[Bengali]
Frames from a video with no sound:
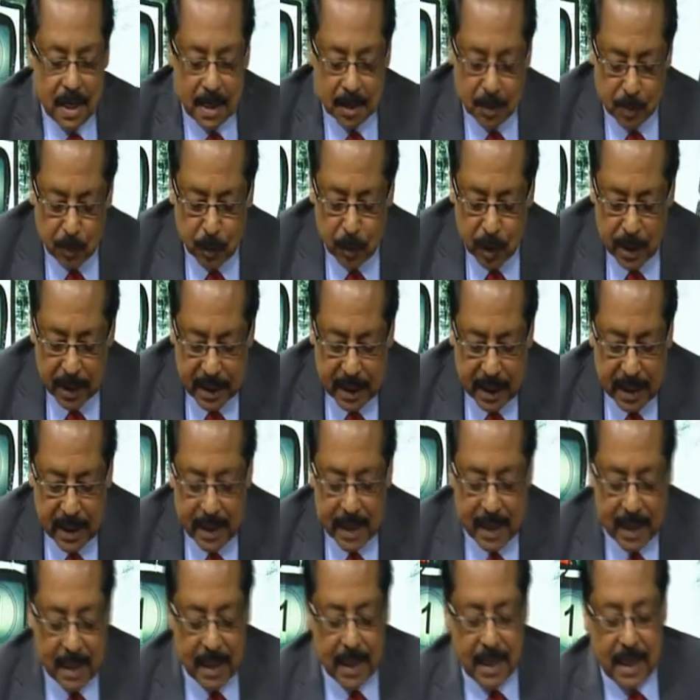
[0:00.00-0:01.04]
একটু বলি তাইলে
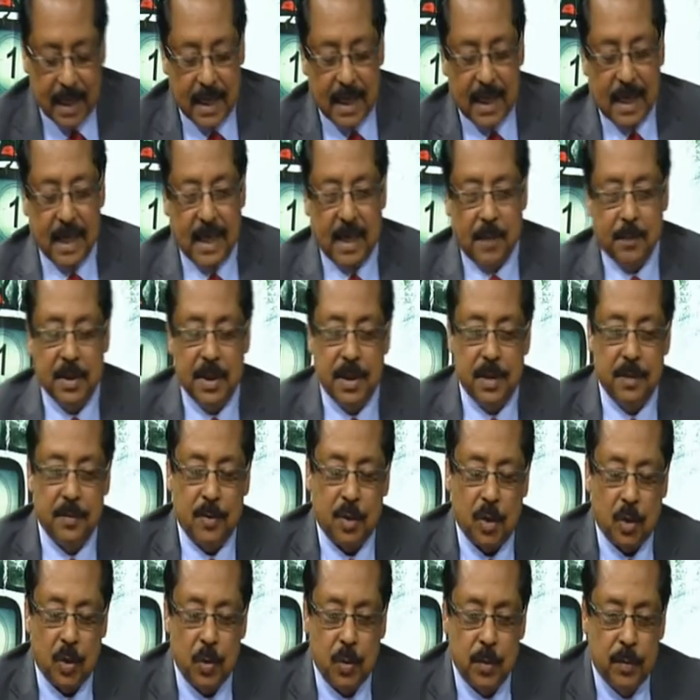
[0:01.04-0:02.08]
আমি
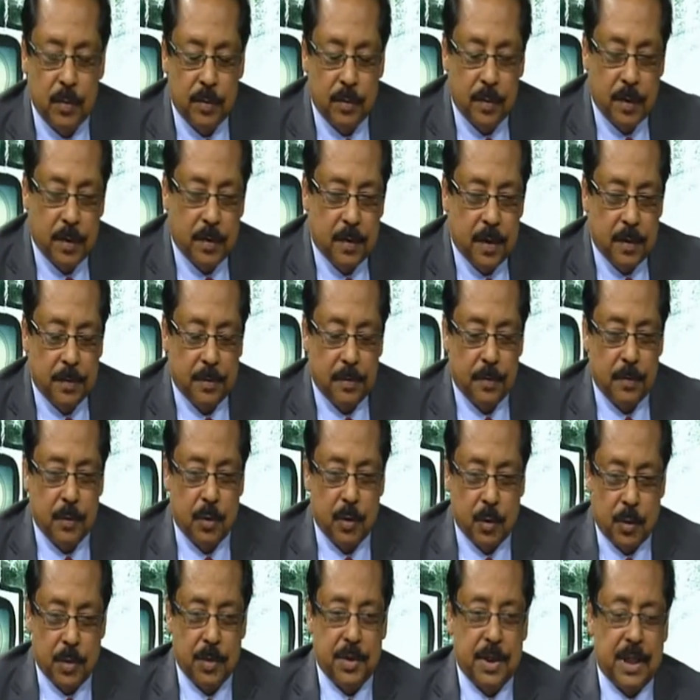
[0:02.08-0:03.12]
যখন
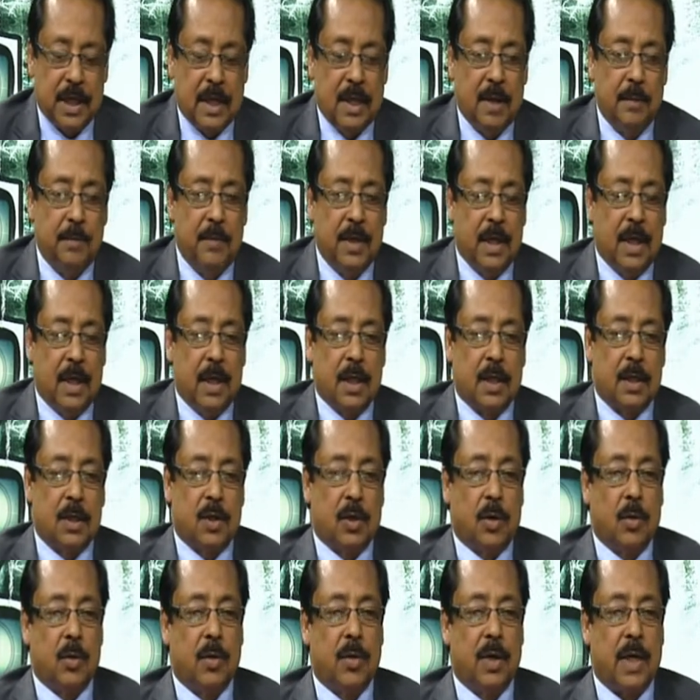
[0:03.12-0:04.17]
ছোট ছিলাম
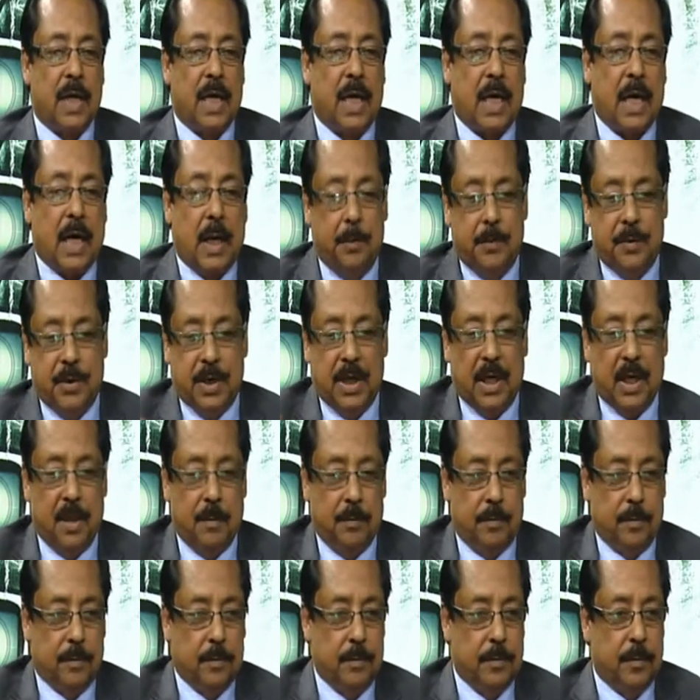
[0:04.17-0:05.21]
তখন কাপ ছিলাম
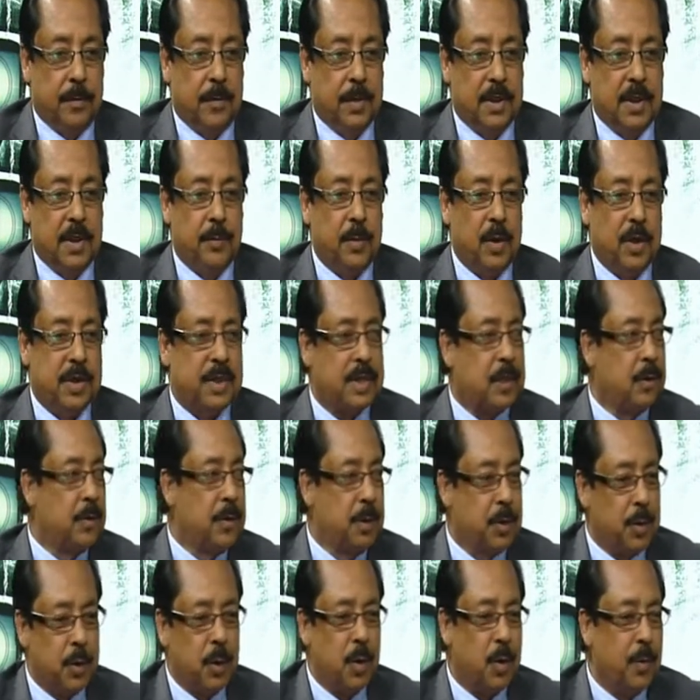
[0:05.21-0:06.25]
ওই যে বয়
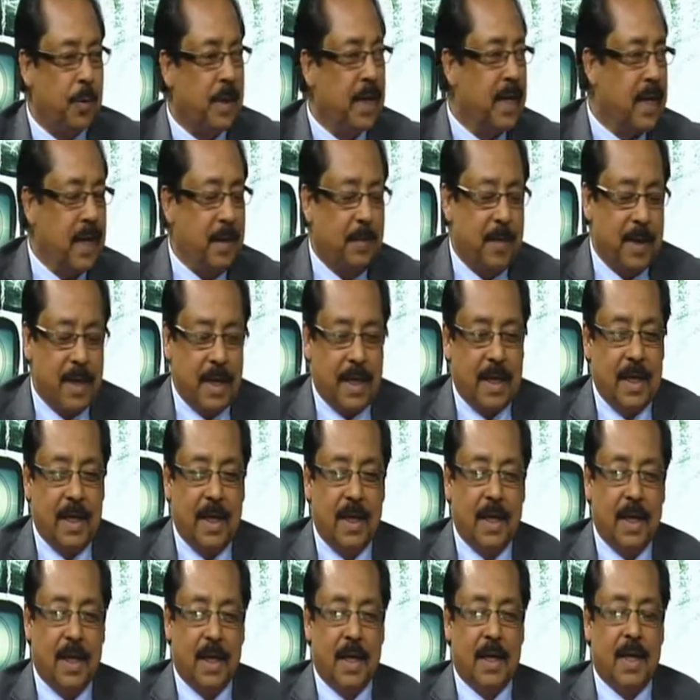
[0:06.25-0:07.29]
স্কাউটের ছোট ভাই কাপ
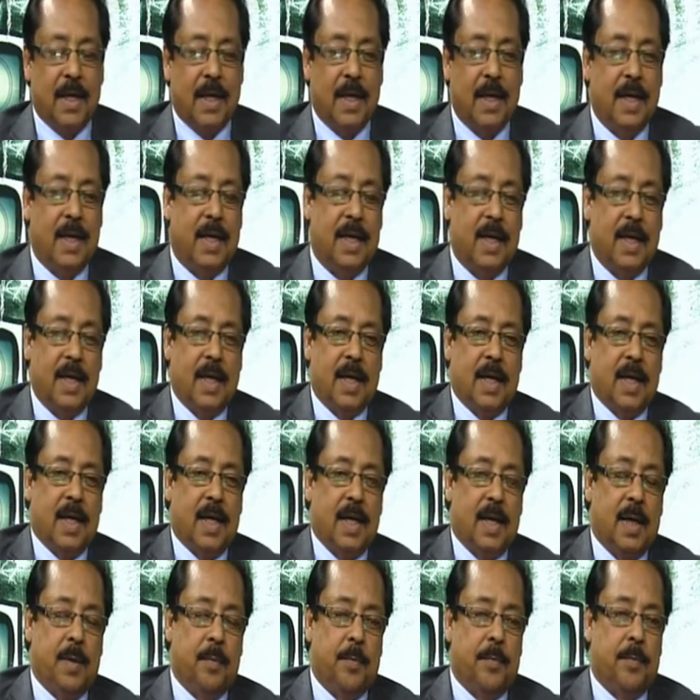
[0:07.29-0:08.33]
স্কাউটে হ্যাঁ
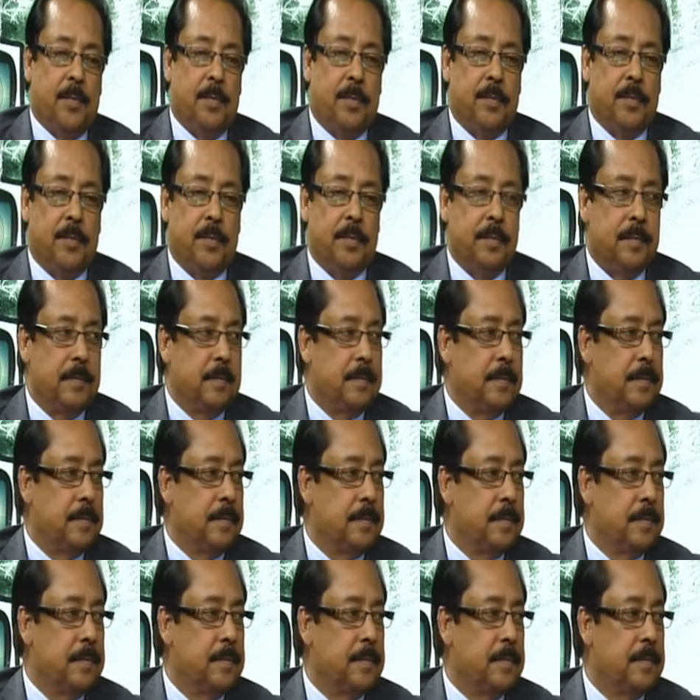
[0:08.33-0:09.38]
আপনি ফেঞ্চুগঞ্জ
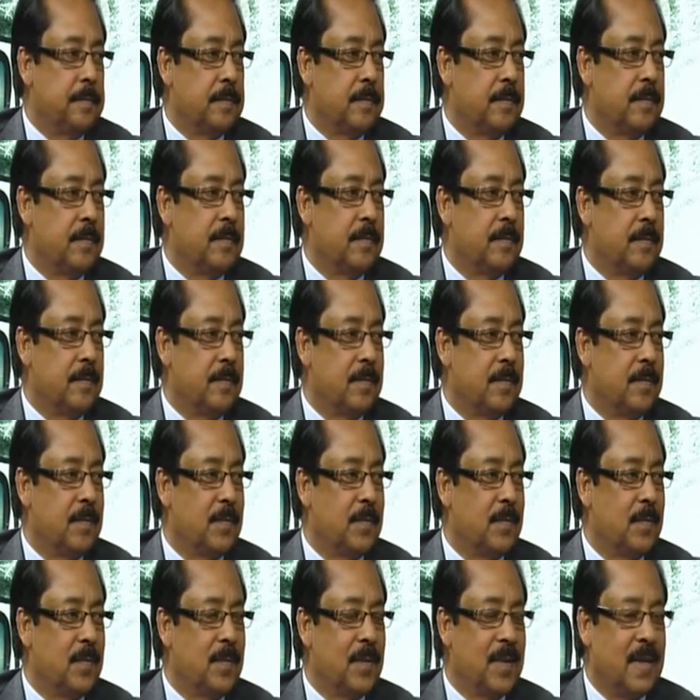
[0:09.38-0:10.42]
সরকারখানা
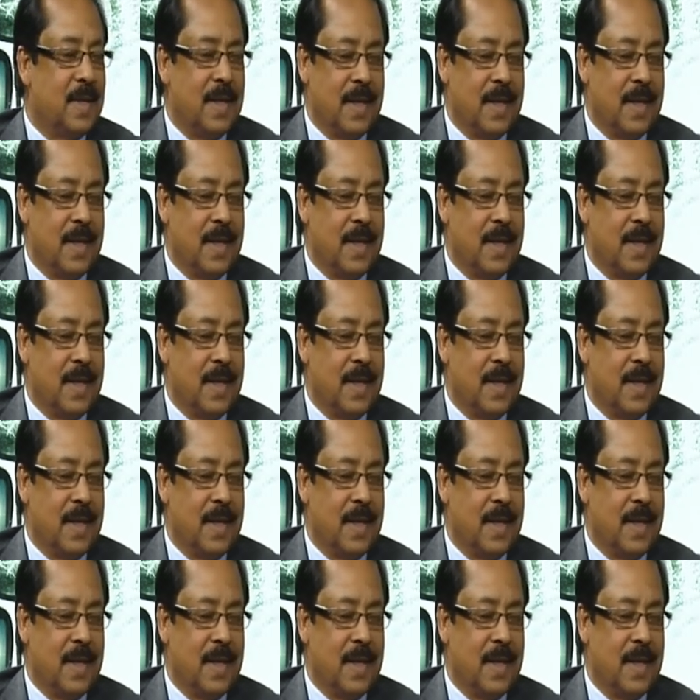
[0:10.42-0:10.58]
স্কুলে পড়েছেন